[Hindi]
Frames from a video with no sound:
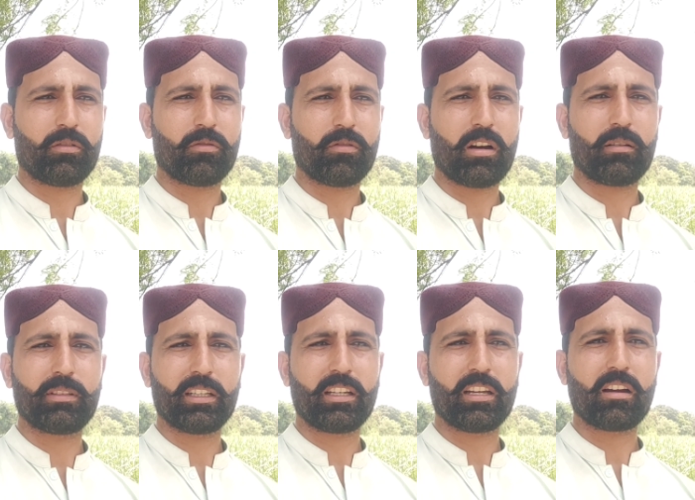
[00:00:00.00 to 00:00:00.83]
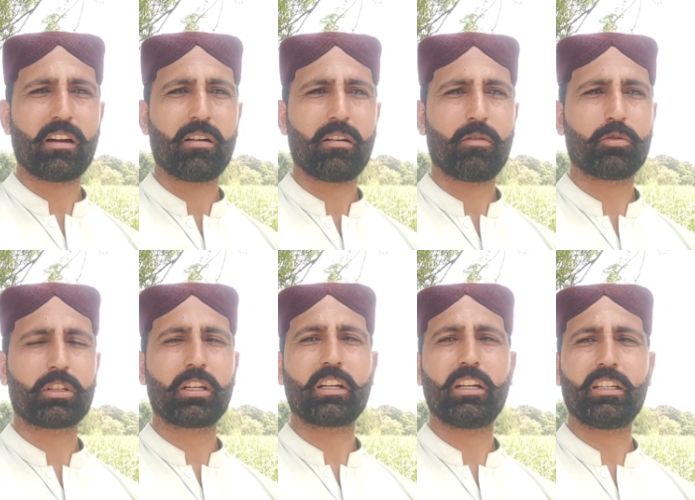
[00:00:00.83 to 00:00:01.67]
हूँ आप देखिएगा
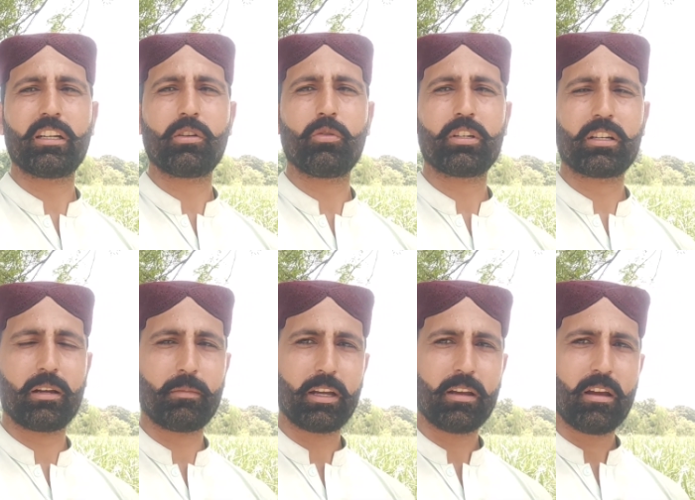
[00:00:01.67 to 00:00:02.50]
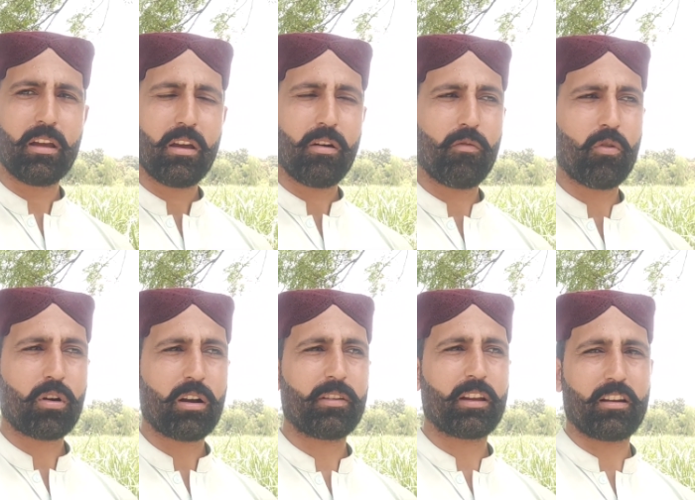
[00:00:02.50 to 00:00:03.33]
उसकी कंडीशन जो इस टाइम है वो
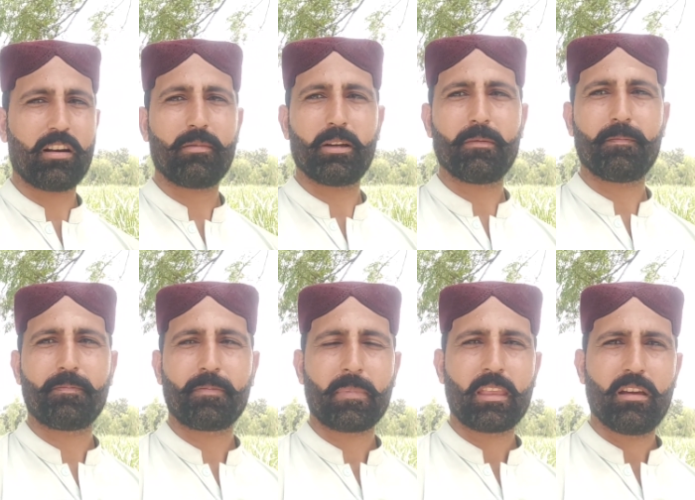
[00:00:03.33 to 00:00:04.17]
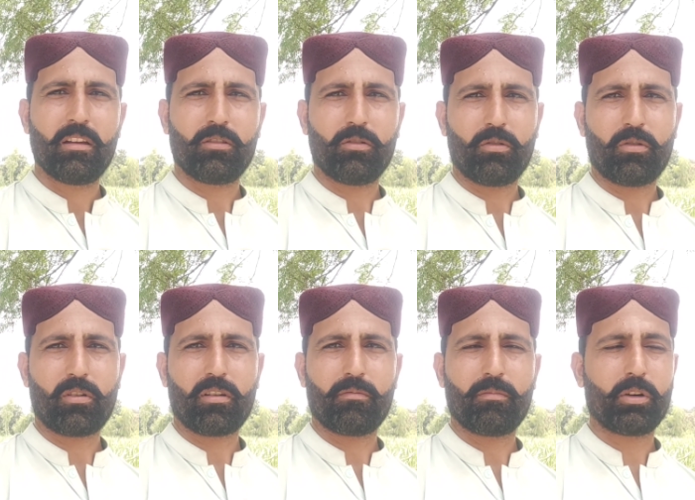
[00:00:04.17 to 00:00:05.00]
काफ़ी ख़राब है
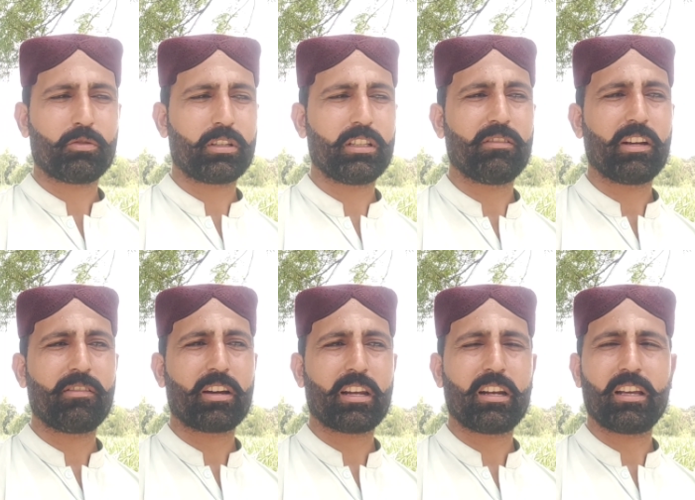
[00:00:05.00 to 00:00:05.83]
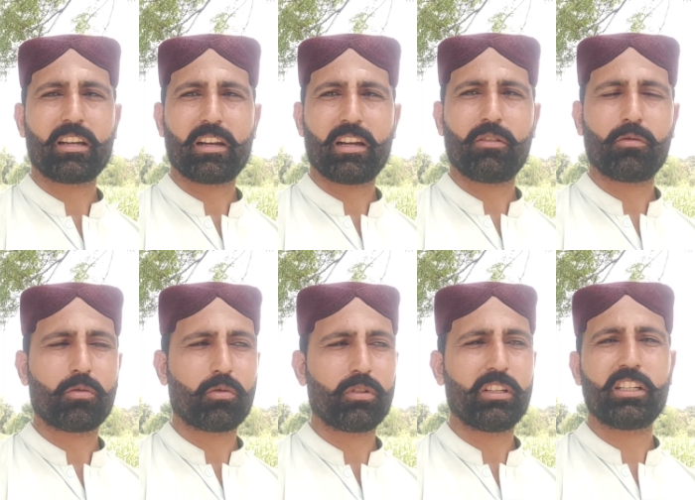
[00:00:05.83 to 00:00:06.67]
तो मैं उसकी दवाई वगैरह लेकर आया
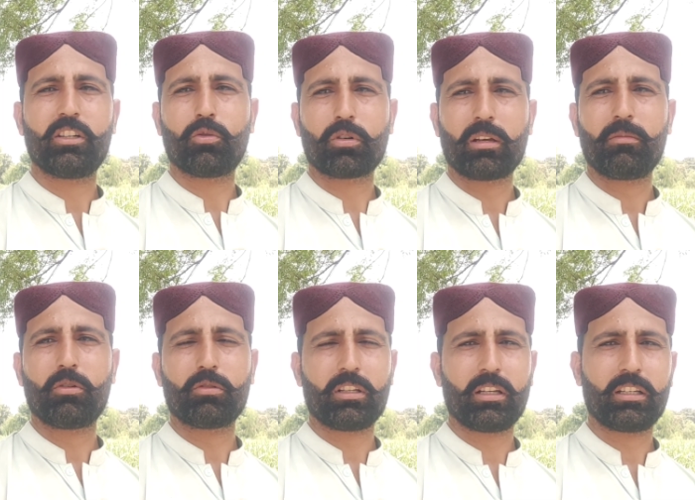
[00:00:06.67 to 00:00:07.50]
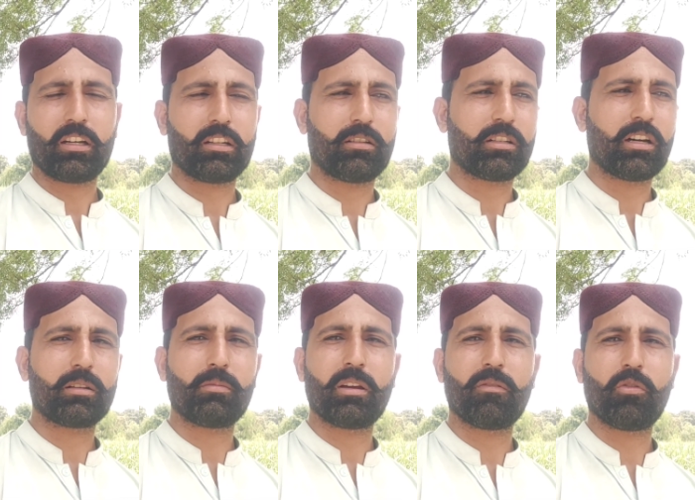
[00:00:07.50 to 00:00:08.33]
हूँ कुछ देसी टोटके भी होते हैं साथ
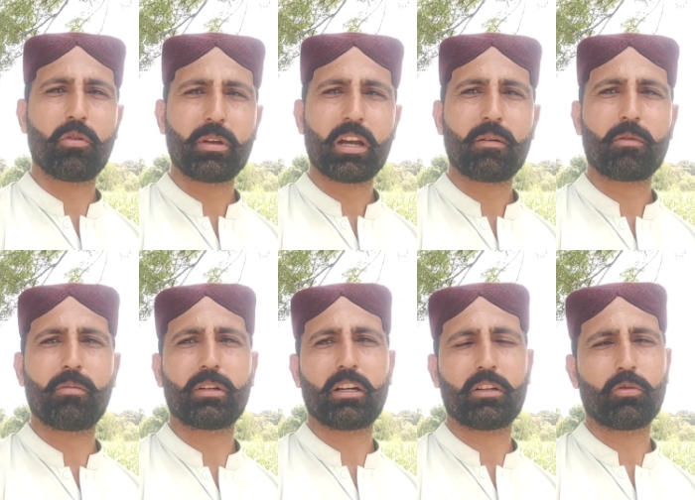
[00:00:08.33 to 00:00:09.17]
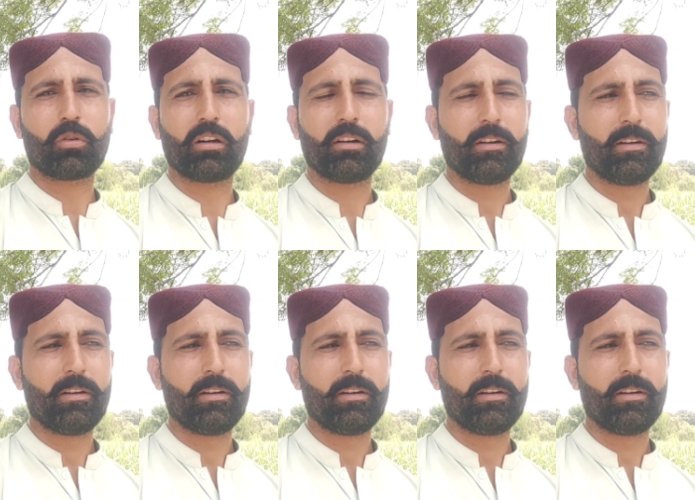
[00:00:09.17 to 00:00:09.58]
साथ में वो भी आपको बता दूँगा